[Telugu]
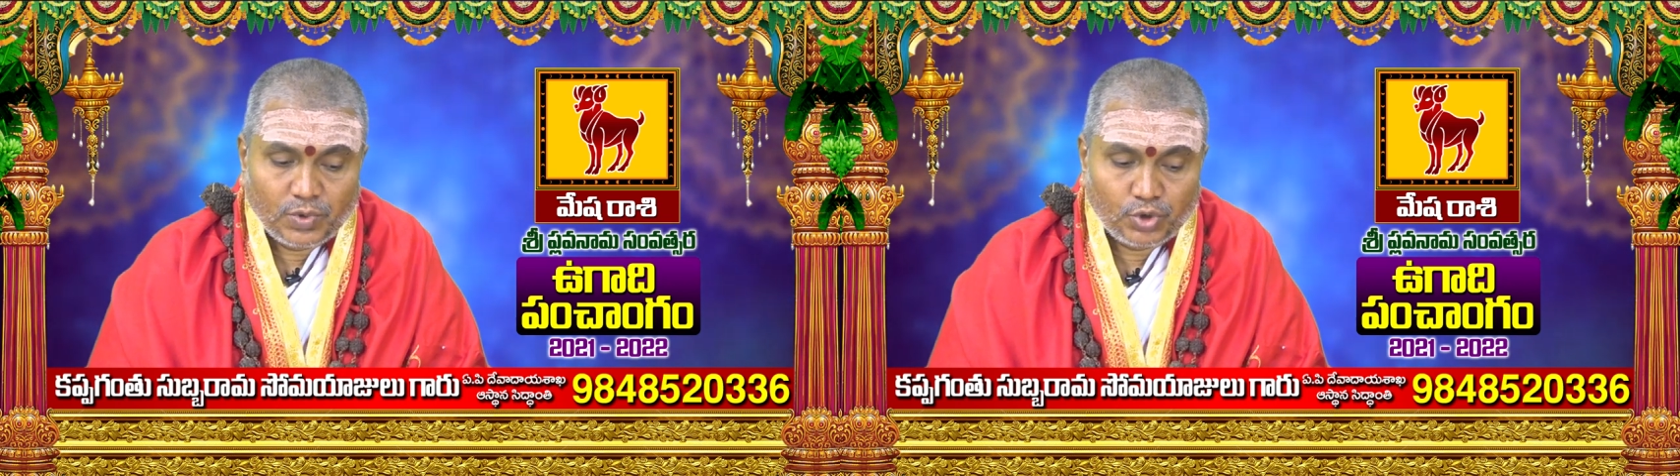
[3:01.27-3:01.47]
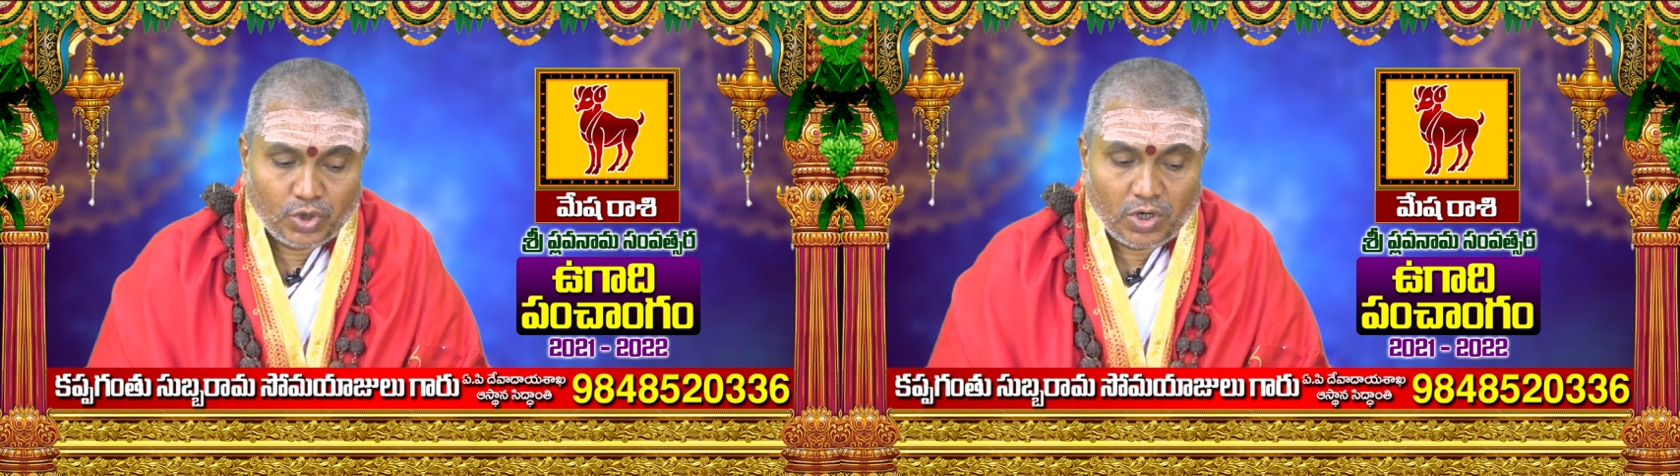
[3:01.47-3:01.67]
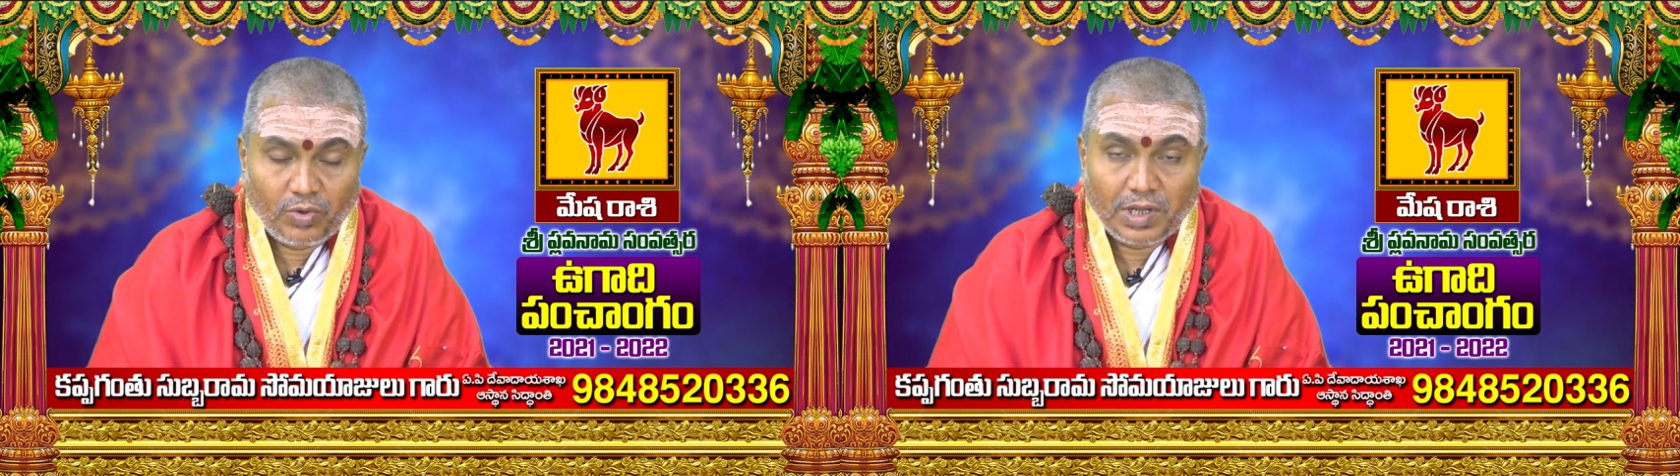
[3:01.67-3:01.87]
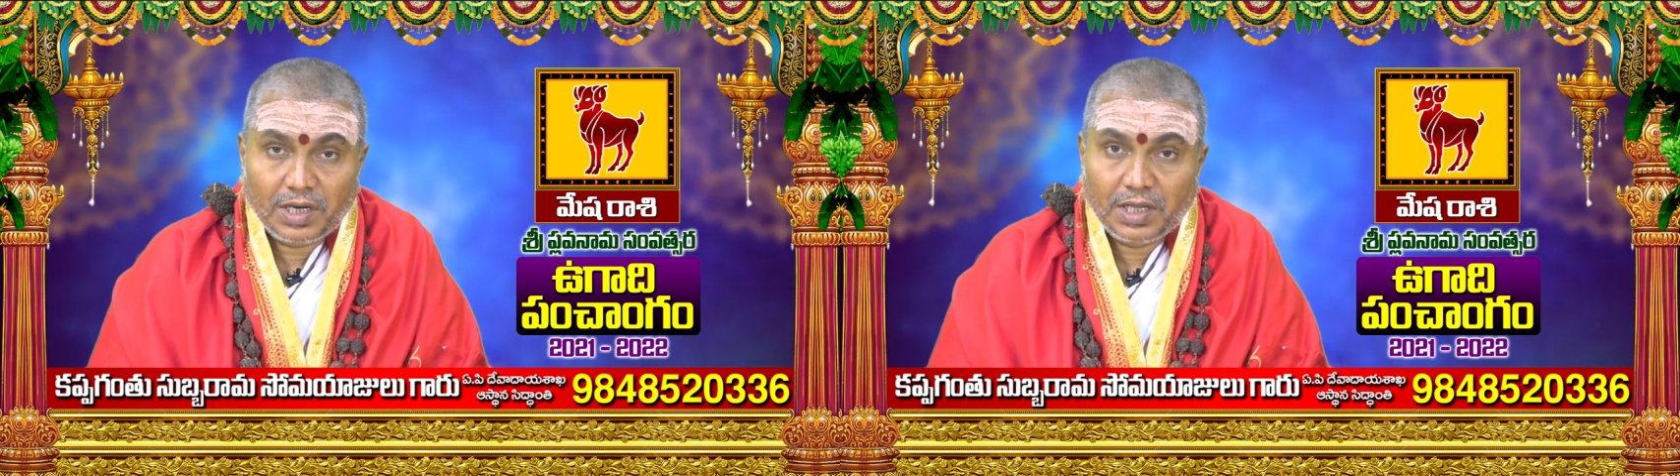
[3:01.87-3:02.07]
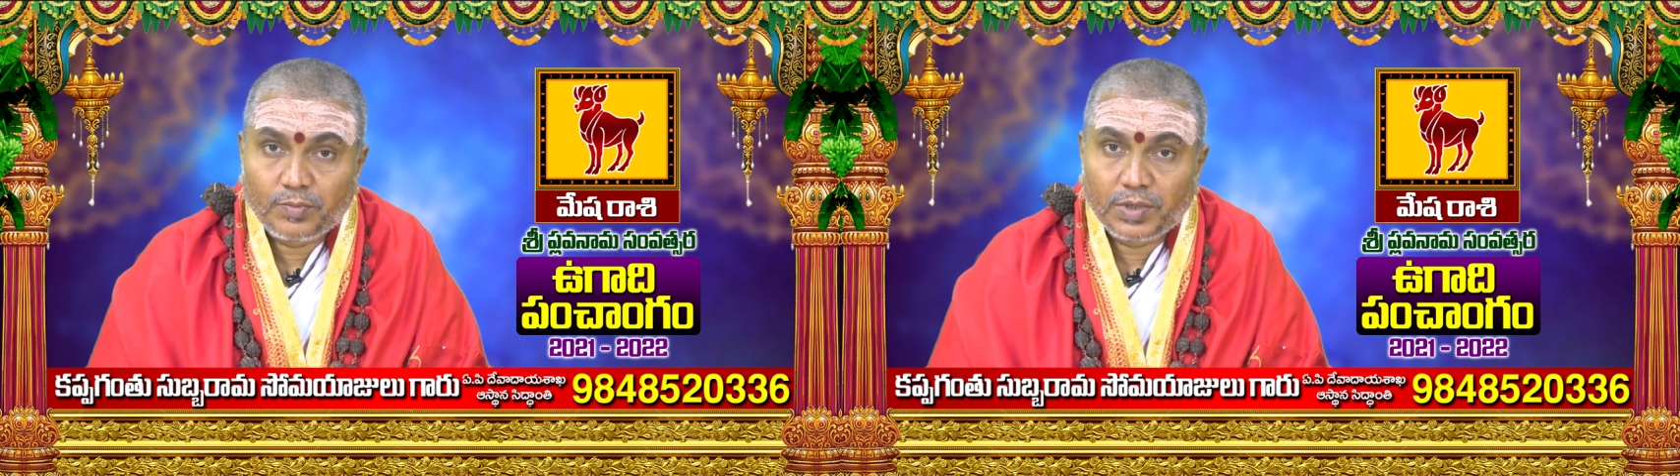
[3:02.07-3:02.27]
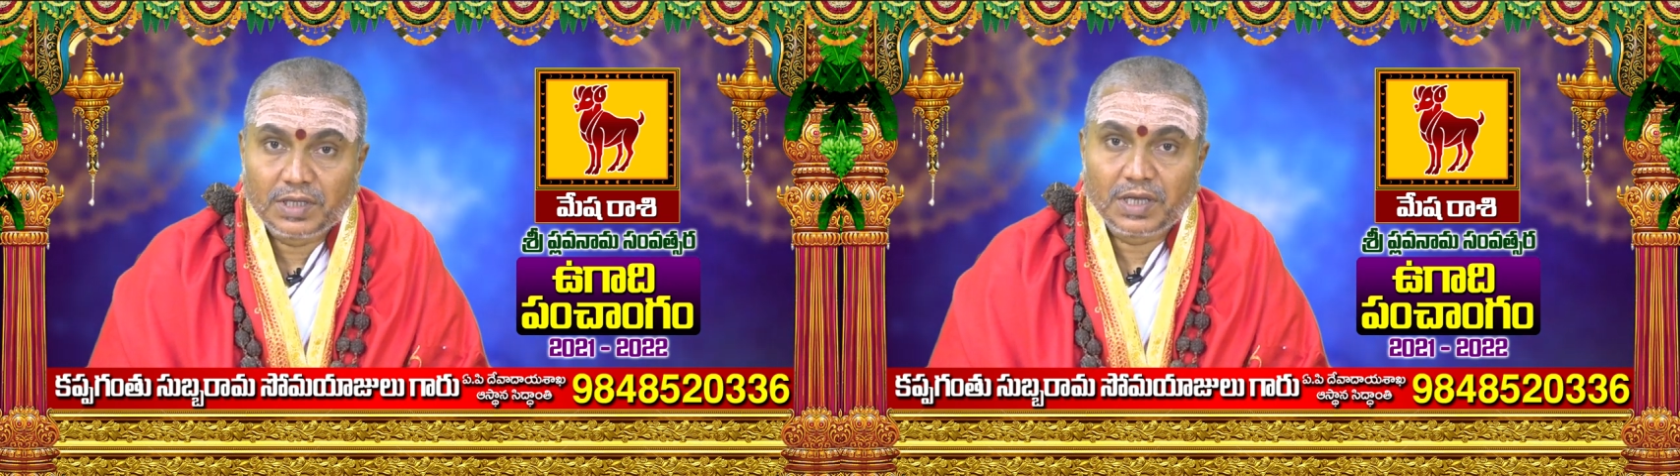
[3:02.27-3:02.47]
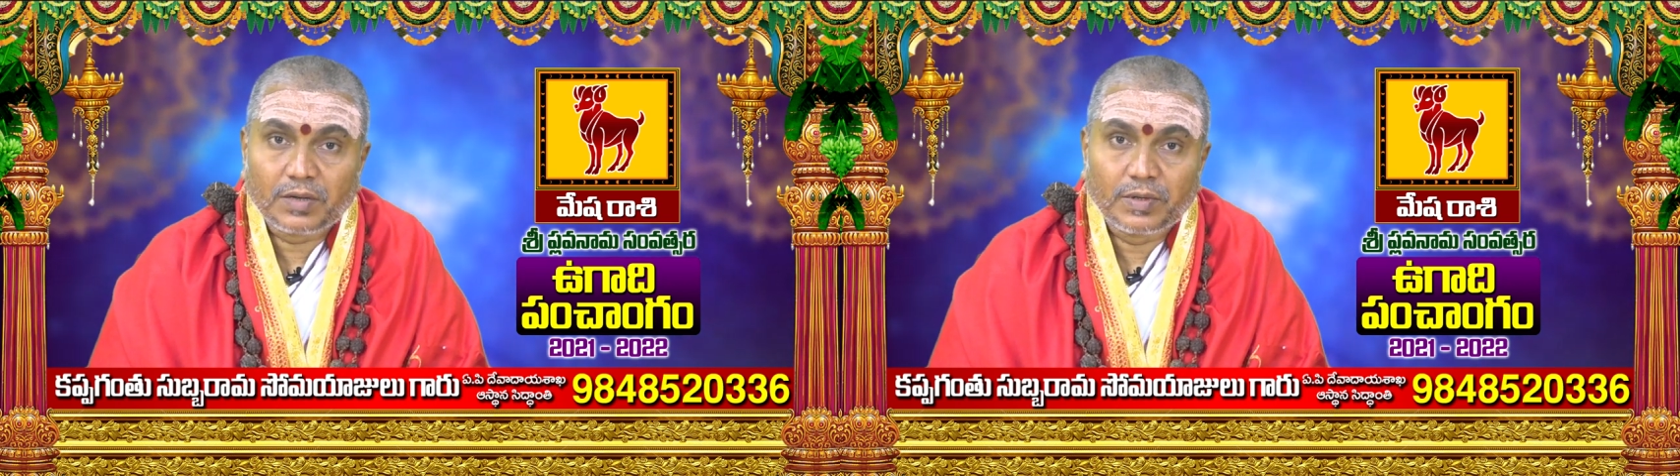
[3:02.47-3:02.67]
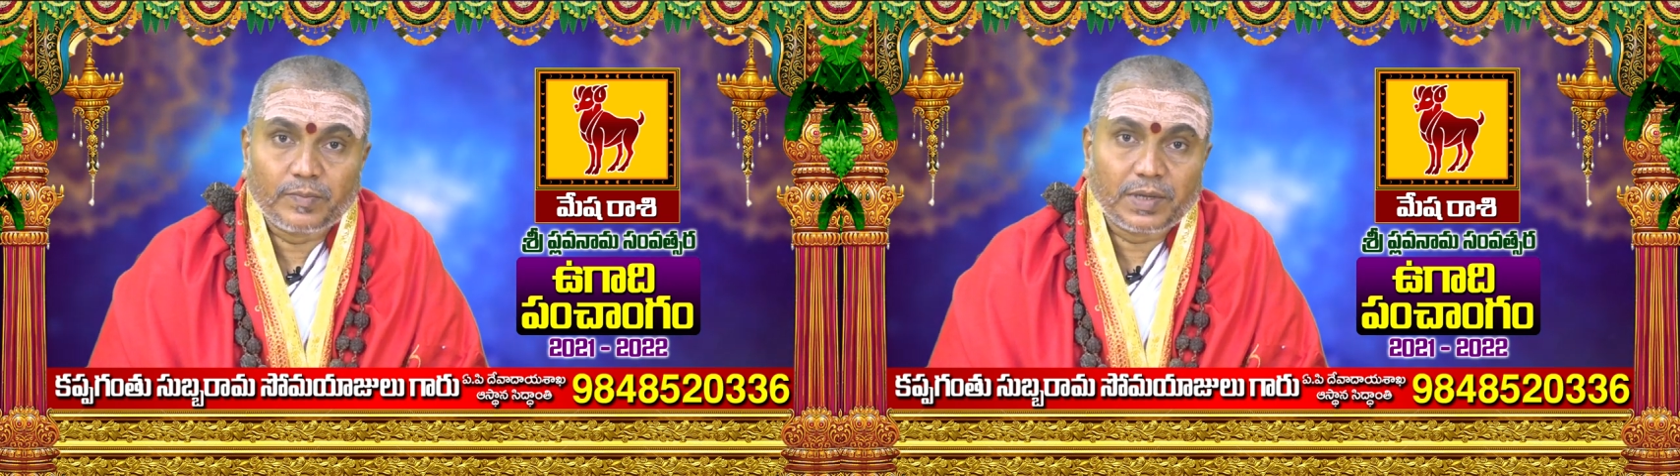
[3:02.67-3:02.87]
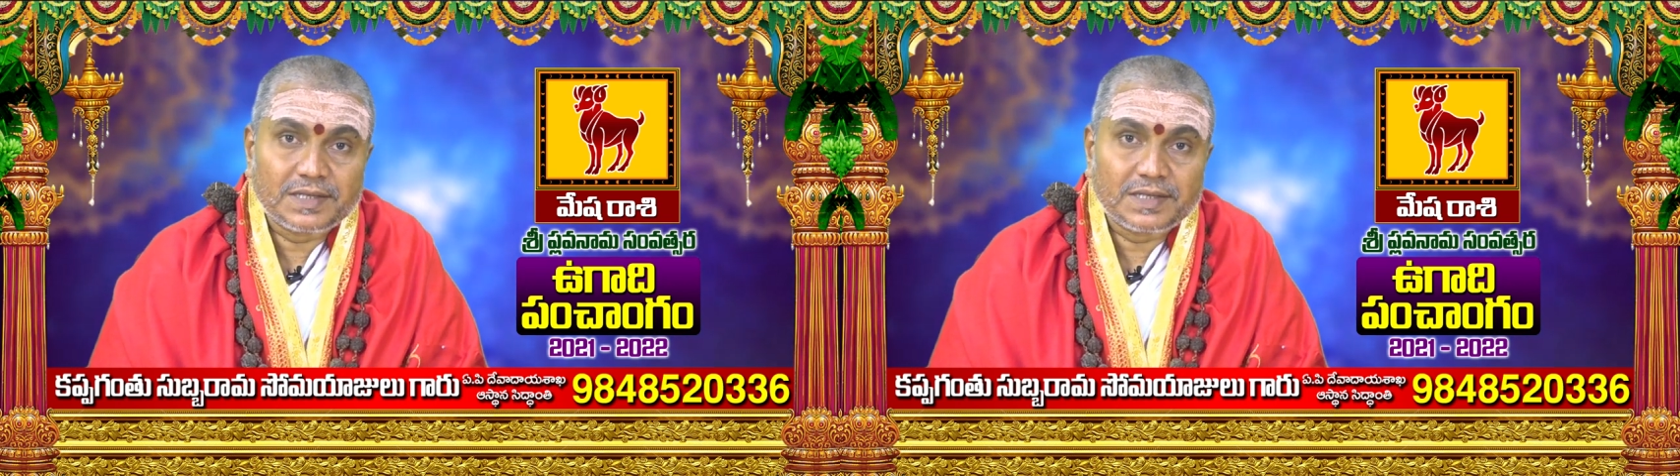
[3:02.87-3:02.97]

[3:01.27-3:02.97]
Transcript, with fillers: మిత్రుల వలన ఇబ్బందికరమైన